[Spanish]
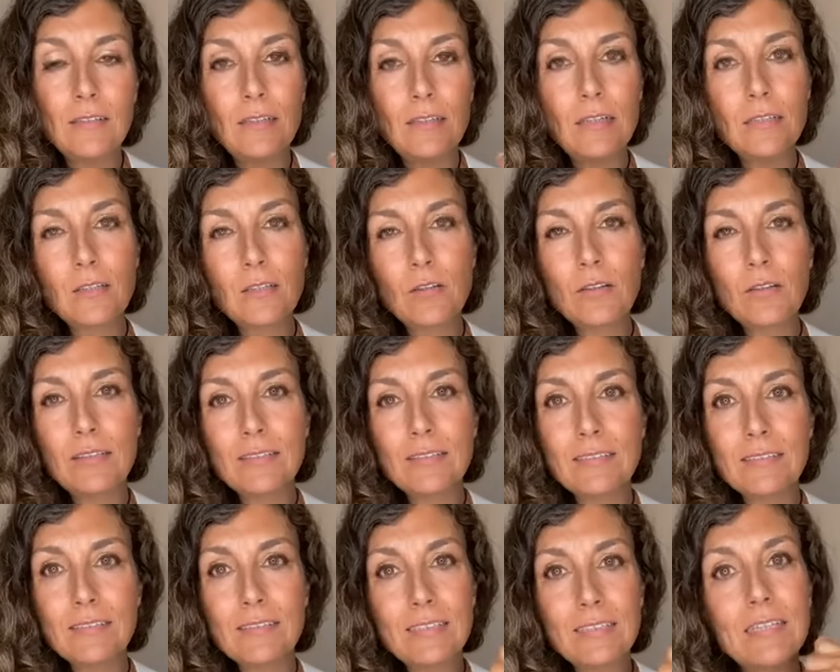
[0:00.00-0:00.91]
Entonces
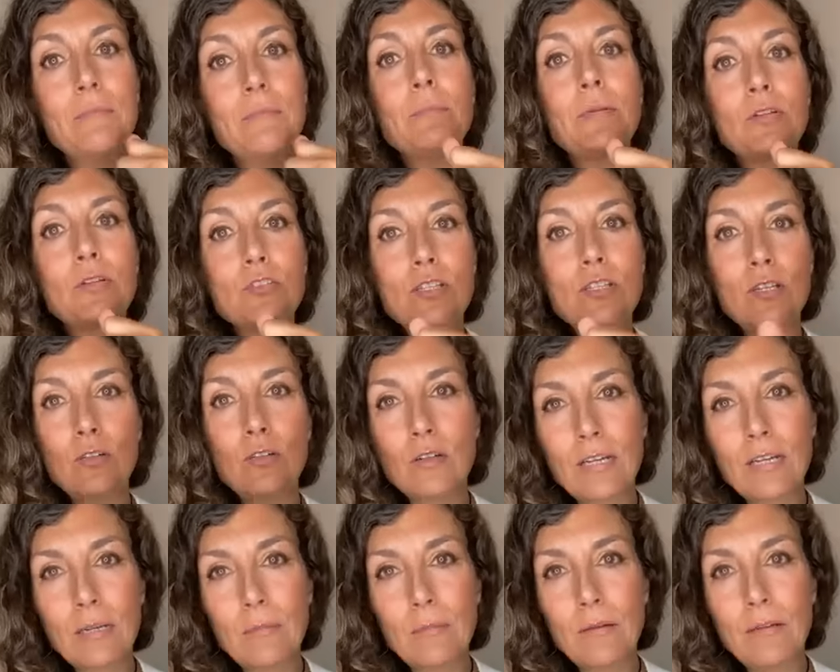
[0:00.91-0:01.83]
siempre os
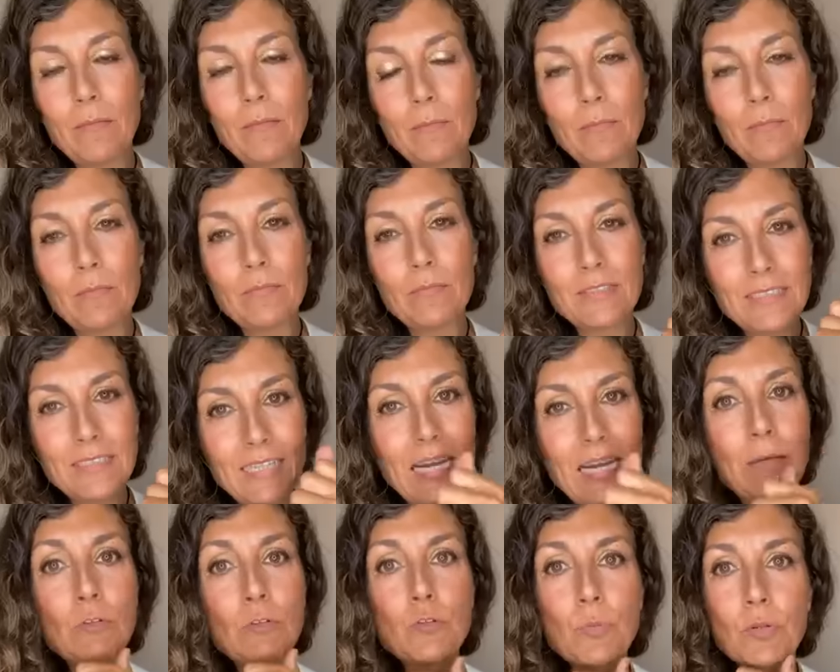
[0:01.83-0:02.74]
digo que
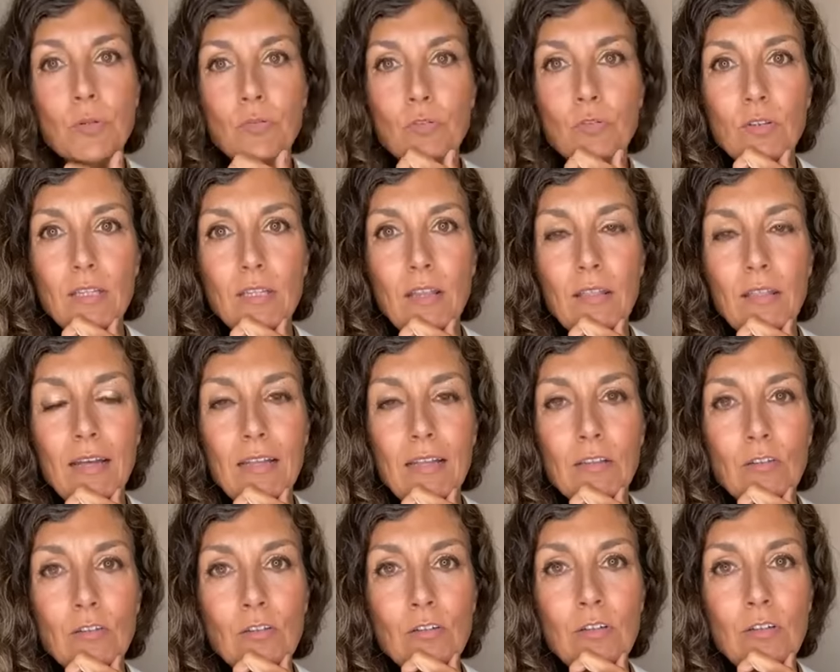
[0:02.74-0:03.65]
sigamos
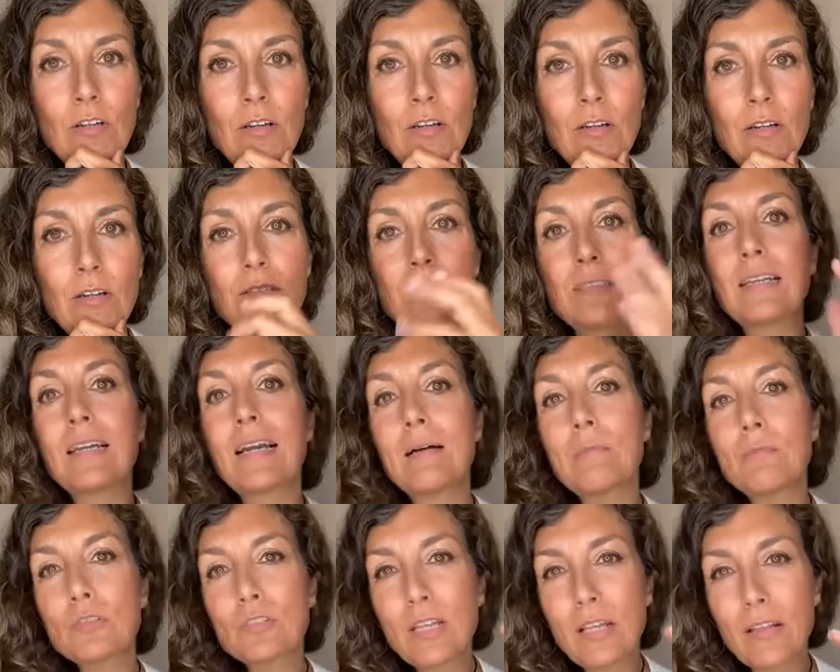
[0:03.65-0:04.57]
profundizando,
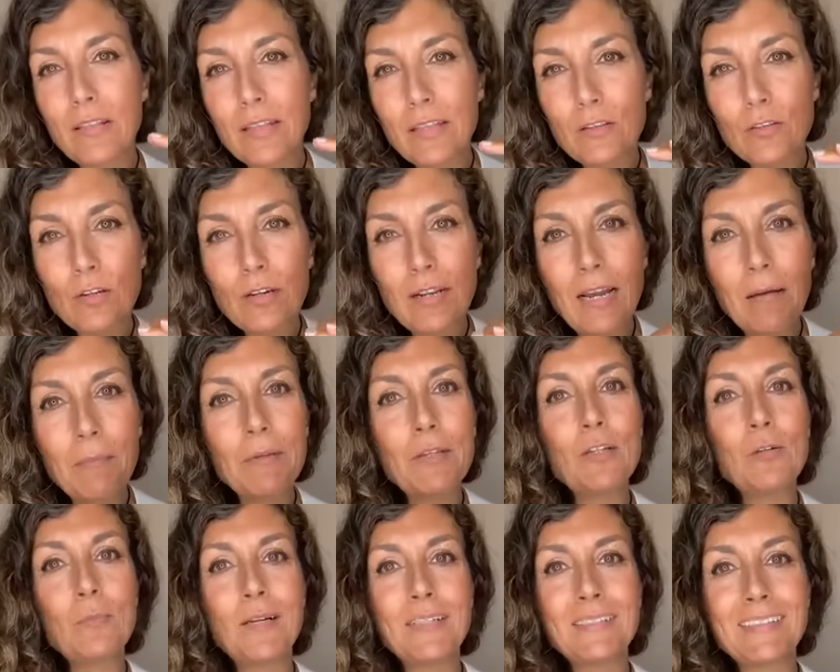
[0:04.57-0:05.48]
sigamos haciendo el
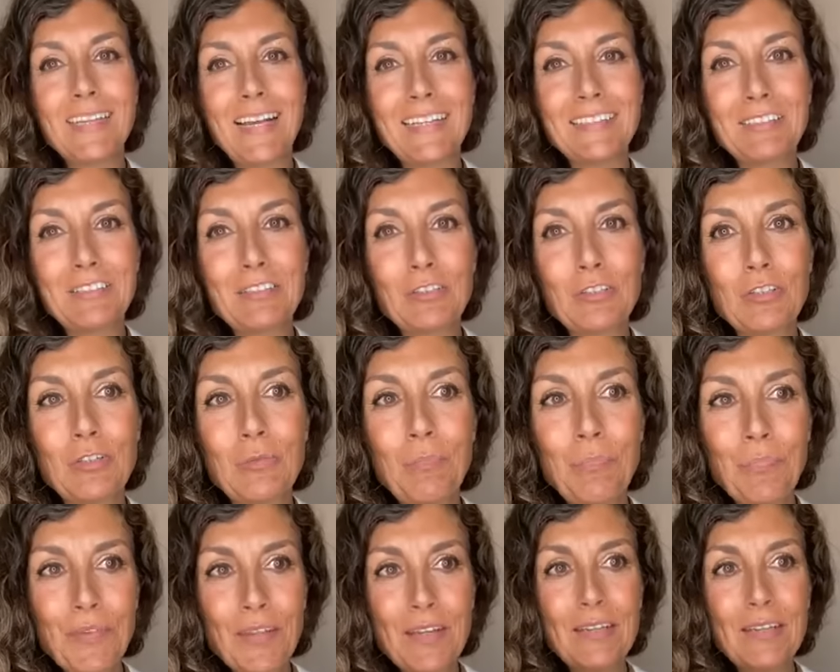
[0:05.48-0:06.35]
camino más ancho,